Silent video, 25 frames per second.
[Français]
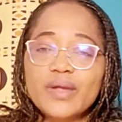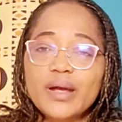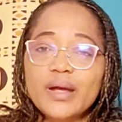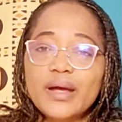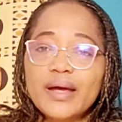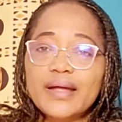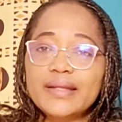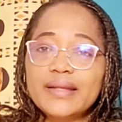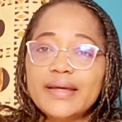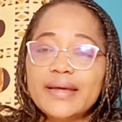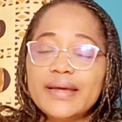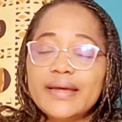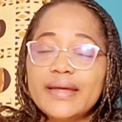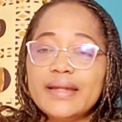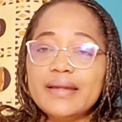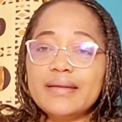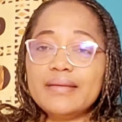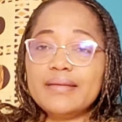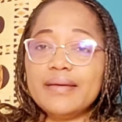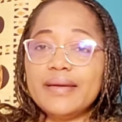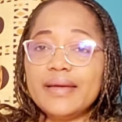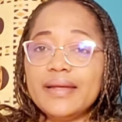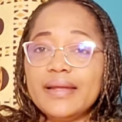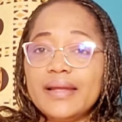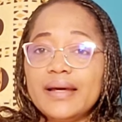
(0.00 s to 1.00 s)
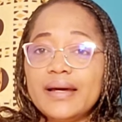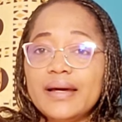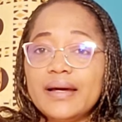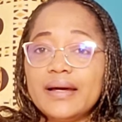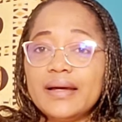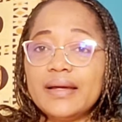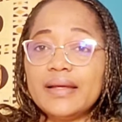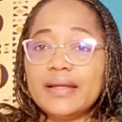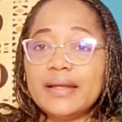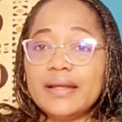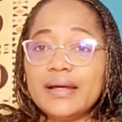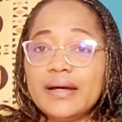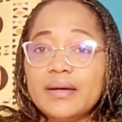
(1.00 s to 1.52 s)
Anaëlle, elle a,
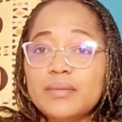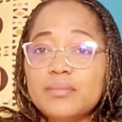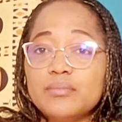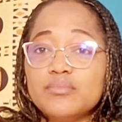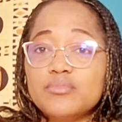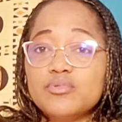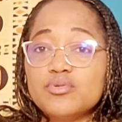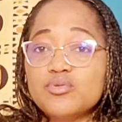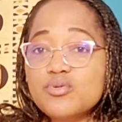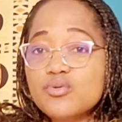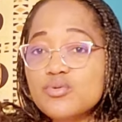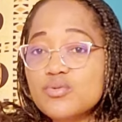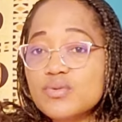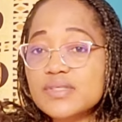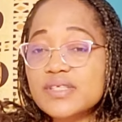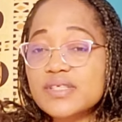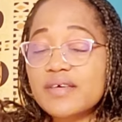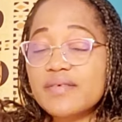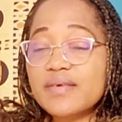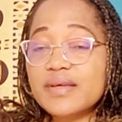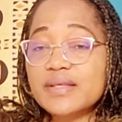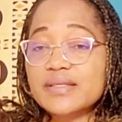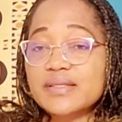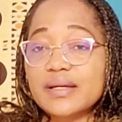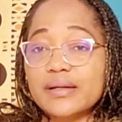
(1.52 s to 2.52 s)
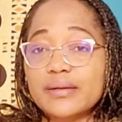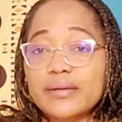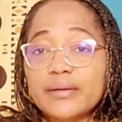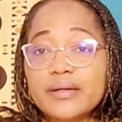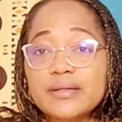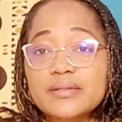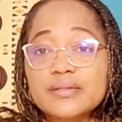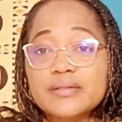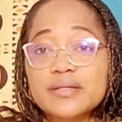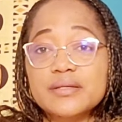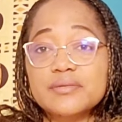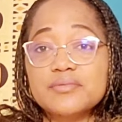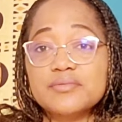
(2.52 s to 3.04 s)
elle a beaucoup causé avec sa grande
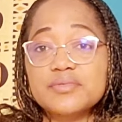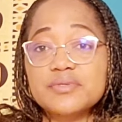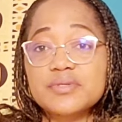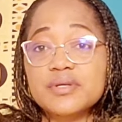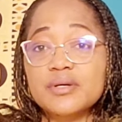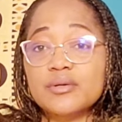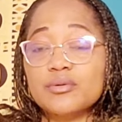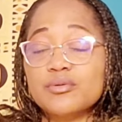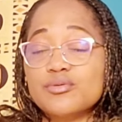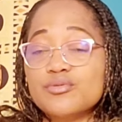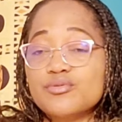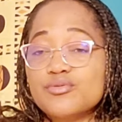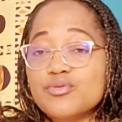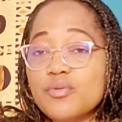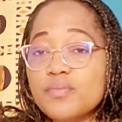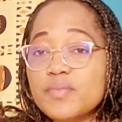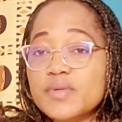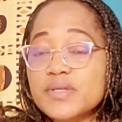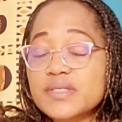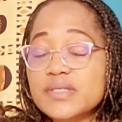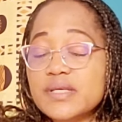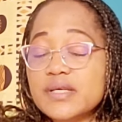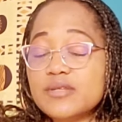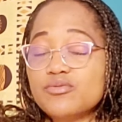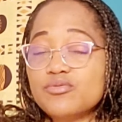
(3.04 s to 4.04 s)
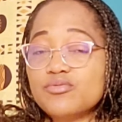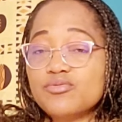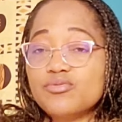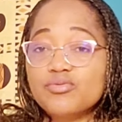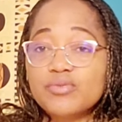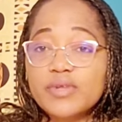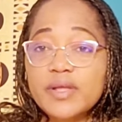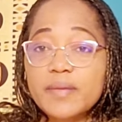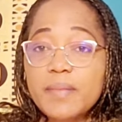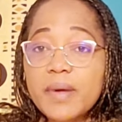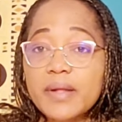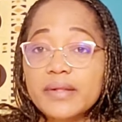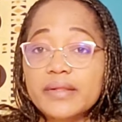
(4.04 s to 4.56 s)
sœur, lui disant que non, mais c'est tout
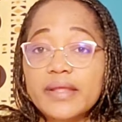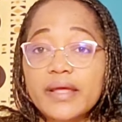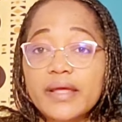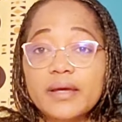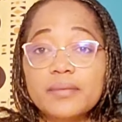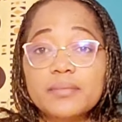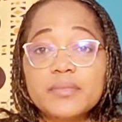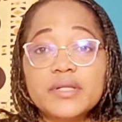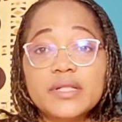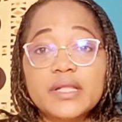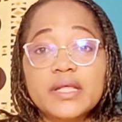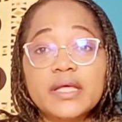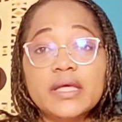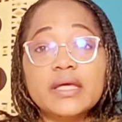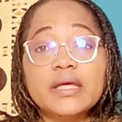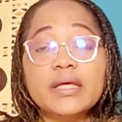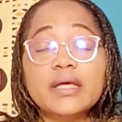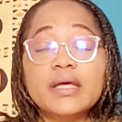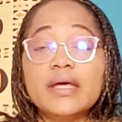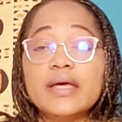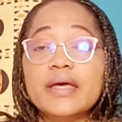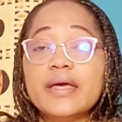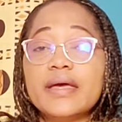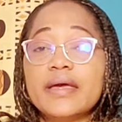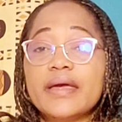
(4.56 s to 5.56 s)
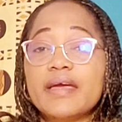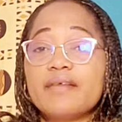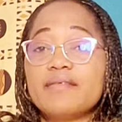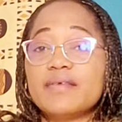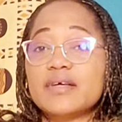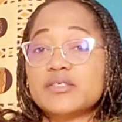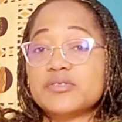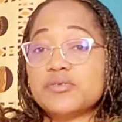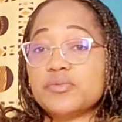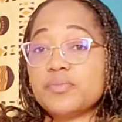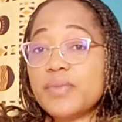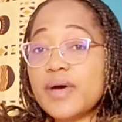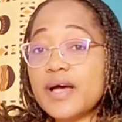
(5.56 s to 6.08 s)
n'est pas terminé, qu'elle va
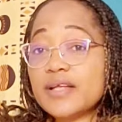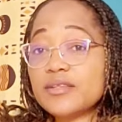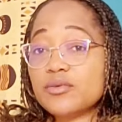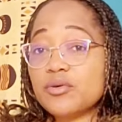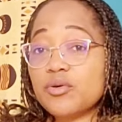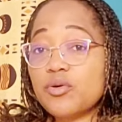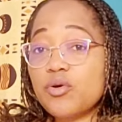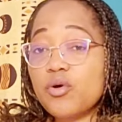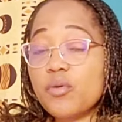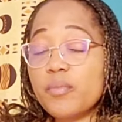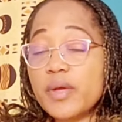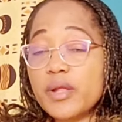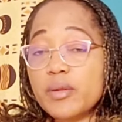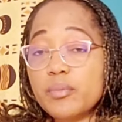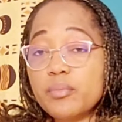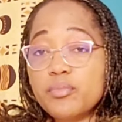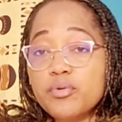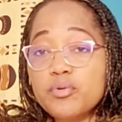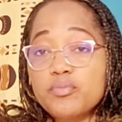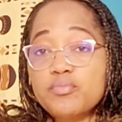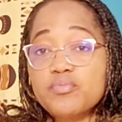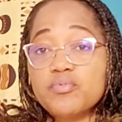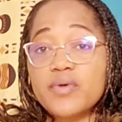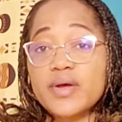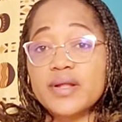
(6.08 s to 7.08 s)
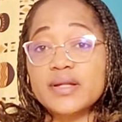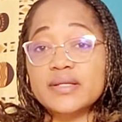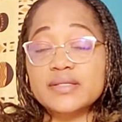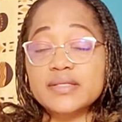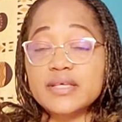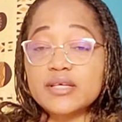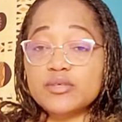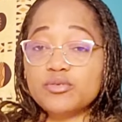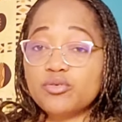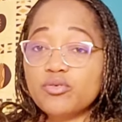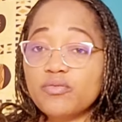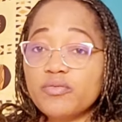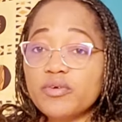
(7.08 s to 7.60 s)
se battre comme elle peut pour elle. Si elle
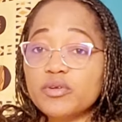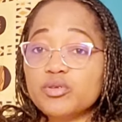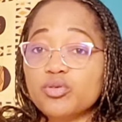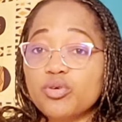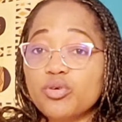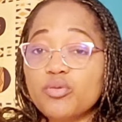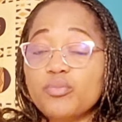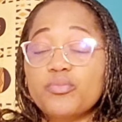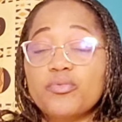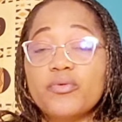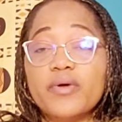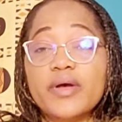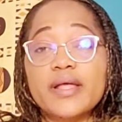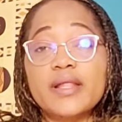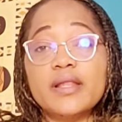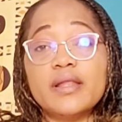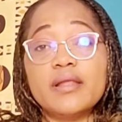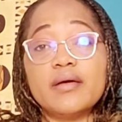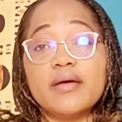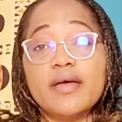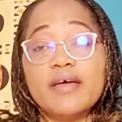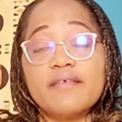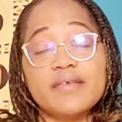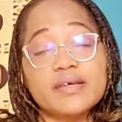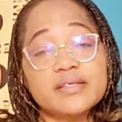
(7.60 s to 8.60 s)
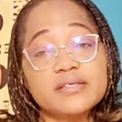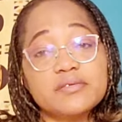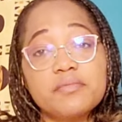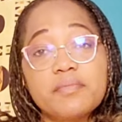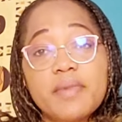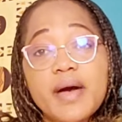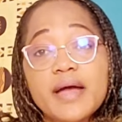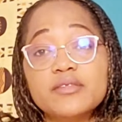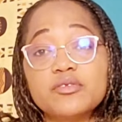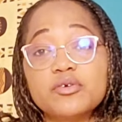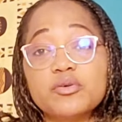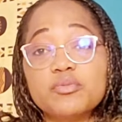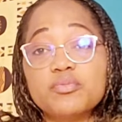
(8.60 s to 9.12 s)
trouve un truc pour elle, elle va se
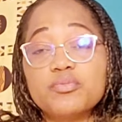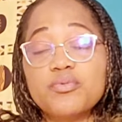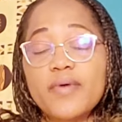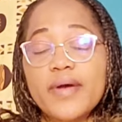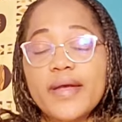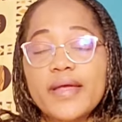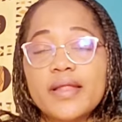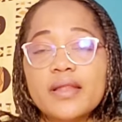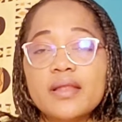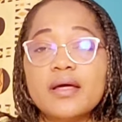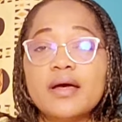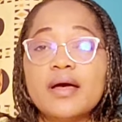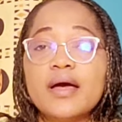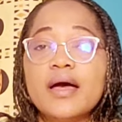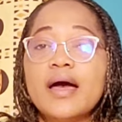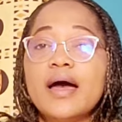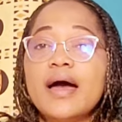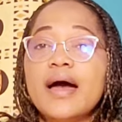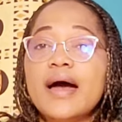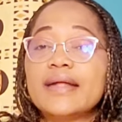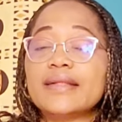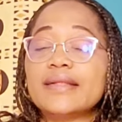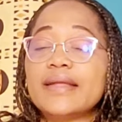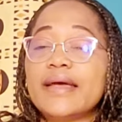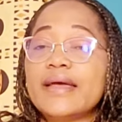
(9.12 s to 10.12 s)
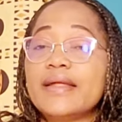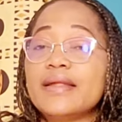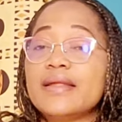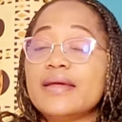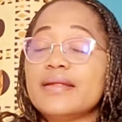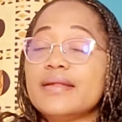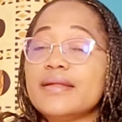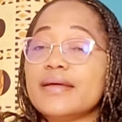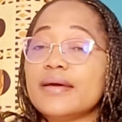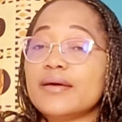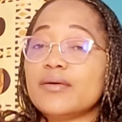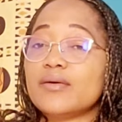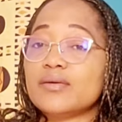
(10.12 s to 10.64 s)
battre pour elle. Anaëlle, elle
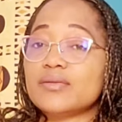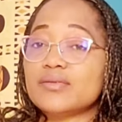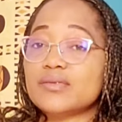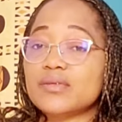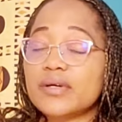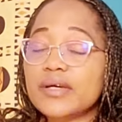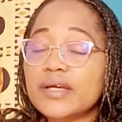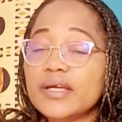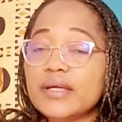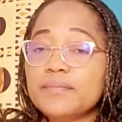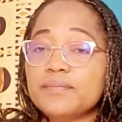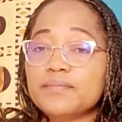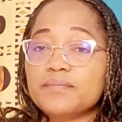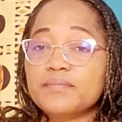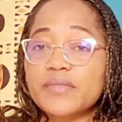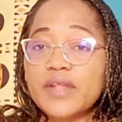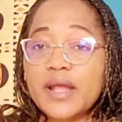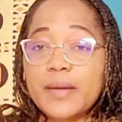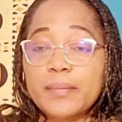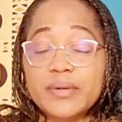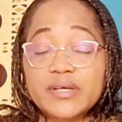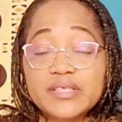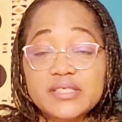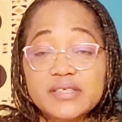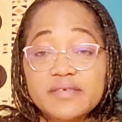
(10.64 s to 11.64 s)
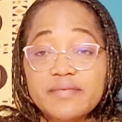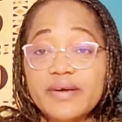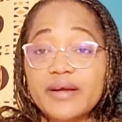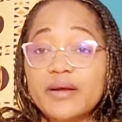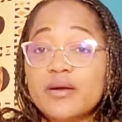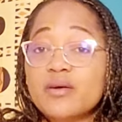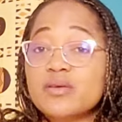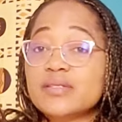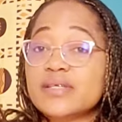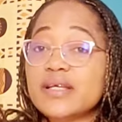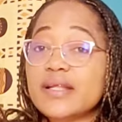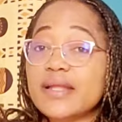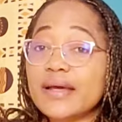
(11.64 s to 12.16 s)
est rentrée, après ses
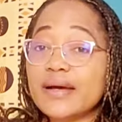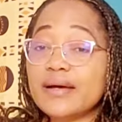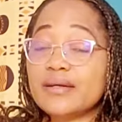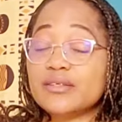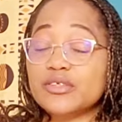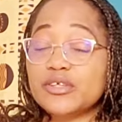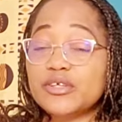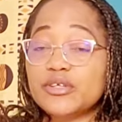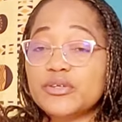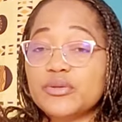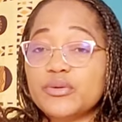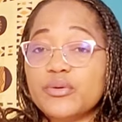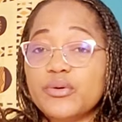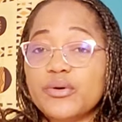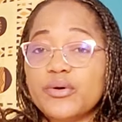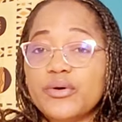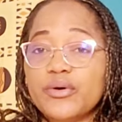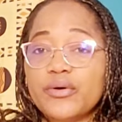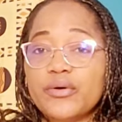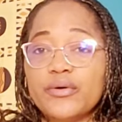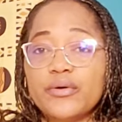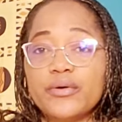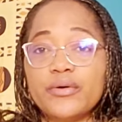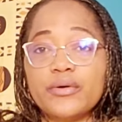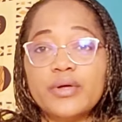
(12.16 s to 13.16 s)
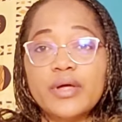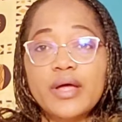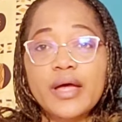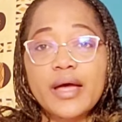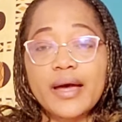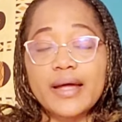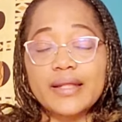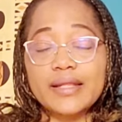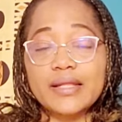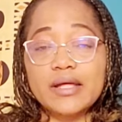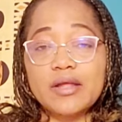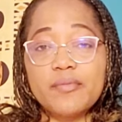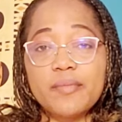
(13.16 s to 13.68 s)
vacances, elle est rentrée donc euh,
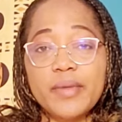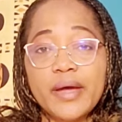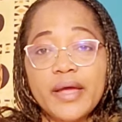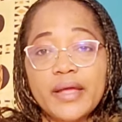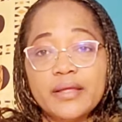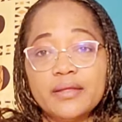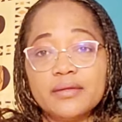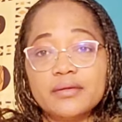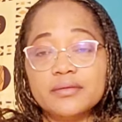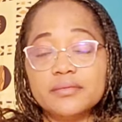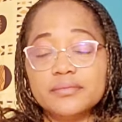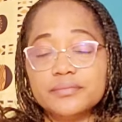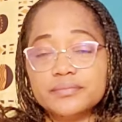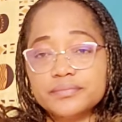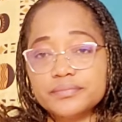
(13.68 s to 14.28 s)
en Allemagne